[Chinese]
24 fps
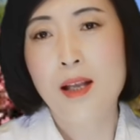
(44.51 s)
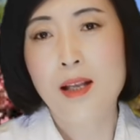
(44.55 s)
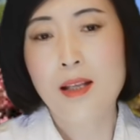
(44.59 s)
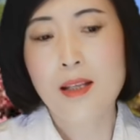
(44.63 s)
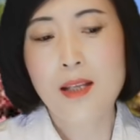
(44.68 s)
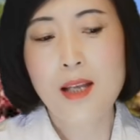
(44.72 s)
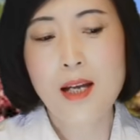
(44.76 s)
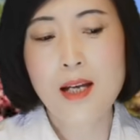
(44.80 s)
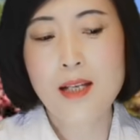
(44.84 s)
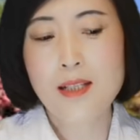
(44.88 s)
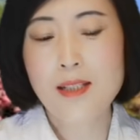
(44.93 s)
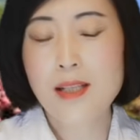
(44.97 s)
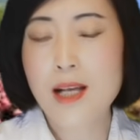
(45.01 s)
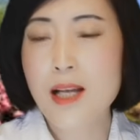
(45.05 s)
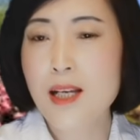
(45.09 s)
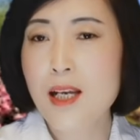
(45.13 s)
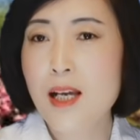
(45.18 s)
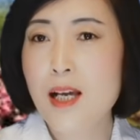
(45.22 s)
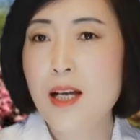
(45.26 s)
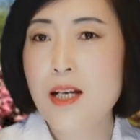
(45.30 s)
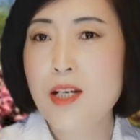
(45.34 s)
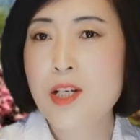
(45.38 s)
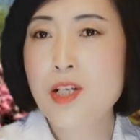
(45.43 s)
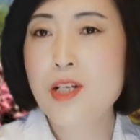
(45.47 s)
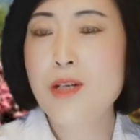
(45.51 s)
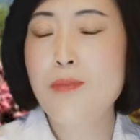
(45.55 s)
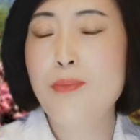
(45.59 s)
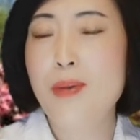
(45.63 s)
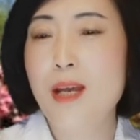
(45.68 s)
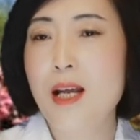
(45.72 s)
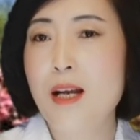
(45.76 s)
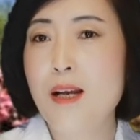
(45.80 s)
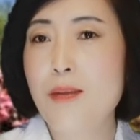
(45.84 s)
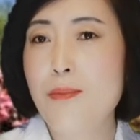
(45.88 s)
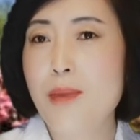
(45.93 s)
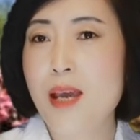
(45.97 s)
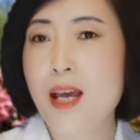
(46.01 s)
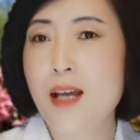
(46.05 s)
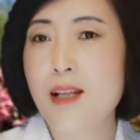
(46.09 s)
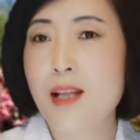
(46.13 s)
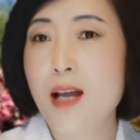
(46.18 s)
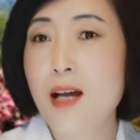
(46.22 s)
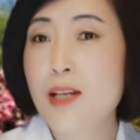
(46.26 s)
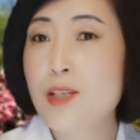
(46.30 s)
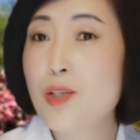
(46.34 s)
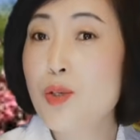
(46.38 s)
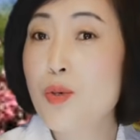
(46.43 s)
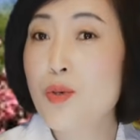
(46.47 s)
那在那个视频里面
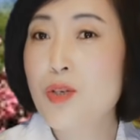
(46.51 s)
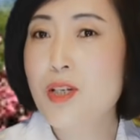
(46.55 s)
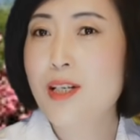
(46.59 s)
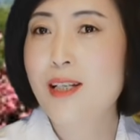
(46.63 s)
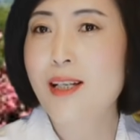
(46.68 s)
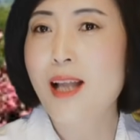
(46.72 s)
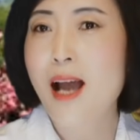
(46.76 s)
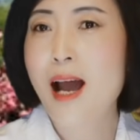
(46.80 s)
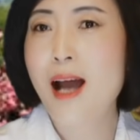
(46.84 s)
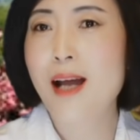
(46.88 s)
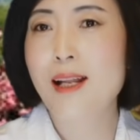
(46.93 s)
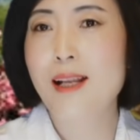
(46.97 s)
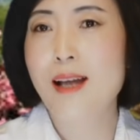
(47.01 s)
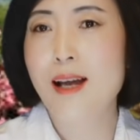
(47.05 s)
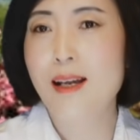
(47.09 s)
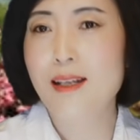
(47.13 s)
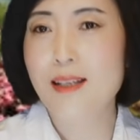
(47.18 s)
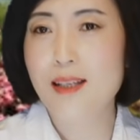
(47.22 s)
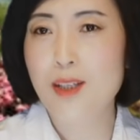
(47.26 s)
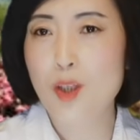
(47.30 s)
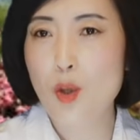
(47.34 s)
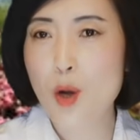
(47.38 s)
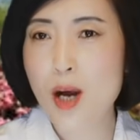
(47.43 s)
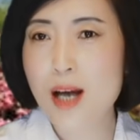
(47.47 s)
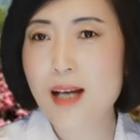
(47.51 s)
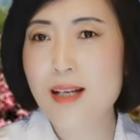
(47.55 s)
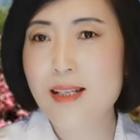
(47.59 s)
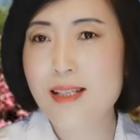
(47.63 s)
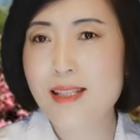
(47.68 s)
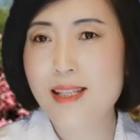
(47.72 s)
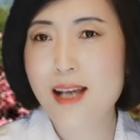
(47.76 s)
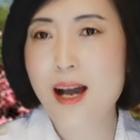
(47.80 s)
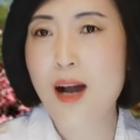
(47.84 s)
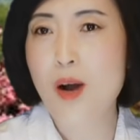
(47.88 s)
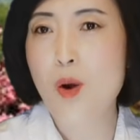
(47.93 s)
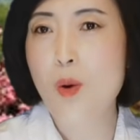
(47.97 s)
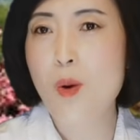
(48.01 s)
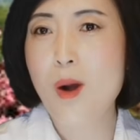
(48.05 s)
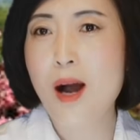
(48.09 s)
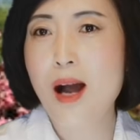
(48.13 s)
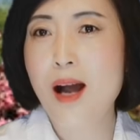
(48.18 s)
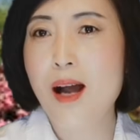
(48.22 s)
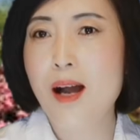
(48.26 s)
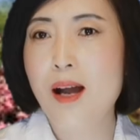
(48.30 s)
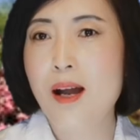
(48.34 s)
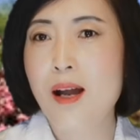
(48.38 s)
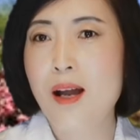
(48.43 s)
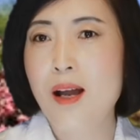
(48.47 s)
呢，就是他的一段讲
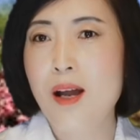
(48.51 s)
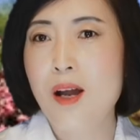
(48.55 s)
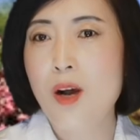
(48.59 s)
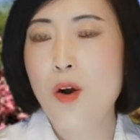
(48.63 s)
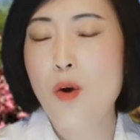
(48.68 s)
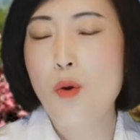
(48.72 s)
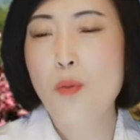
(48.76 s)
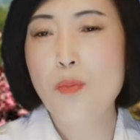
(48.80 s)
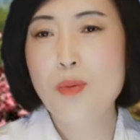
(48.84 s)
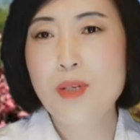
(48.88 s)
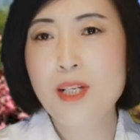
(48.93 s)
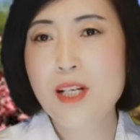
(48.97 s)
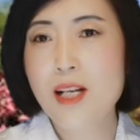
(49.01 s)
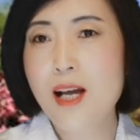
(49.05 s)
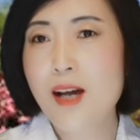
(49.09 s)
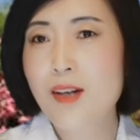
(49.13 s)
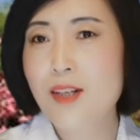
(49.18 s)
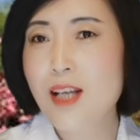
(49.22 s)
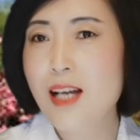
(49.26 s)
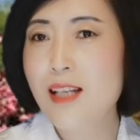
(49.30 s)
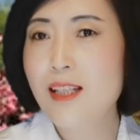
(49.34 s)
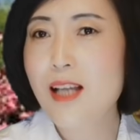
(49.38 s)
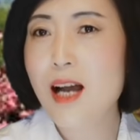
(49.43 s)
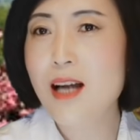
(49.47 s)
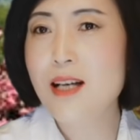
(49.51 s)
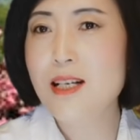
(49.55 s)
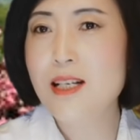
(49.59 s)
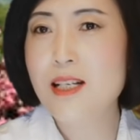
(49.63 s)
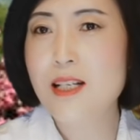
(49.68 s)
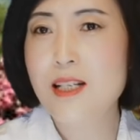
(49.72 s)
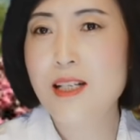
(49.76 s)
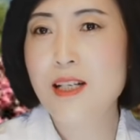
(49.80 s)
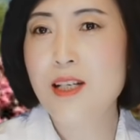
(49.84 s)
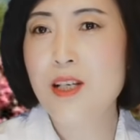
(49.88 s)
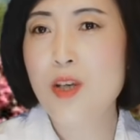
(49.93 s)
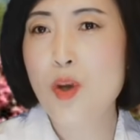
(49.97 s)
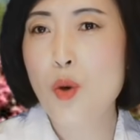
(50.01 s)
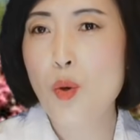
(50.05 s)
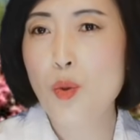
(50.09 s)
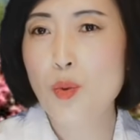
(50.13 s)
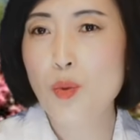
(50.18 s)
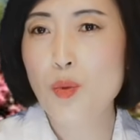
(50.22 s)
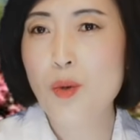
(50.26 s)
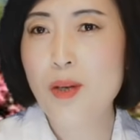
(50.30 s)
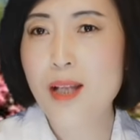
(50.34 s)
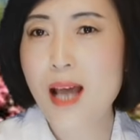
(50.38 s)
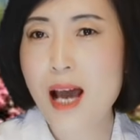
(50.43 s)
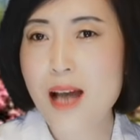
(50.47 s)
话，我不知道他当时有
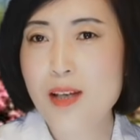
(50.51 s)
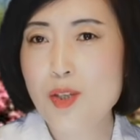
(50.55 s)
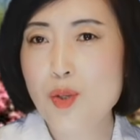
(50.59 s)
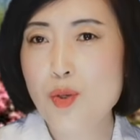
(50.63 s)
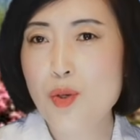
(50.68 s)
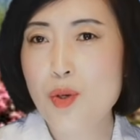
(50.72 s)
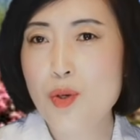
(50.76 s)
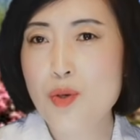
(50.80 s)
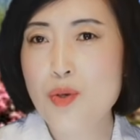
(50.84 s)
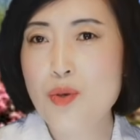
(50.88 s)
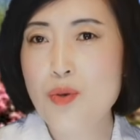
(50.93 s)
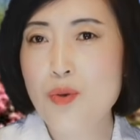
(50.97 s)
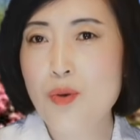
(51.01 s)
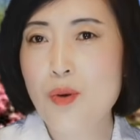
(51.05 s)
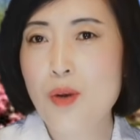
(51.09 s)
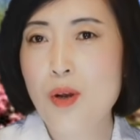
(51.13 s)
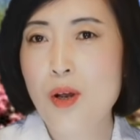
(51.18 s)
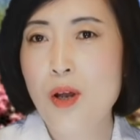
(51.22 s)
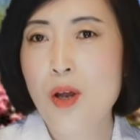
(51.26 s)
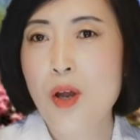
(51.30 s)
多大岁数。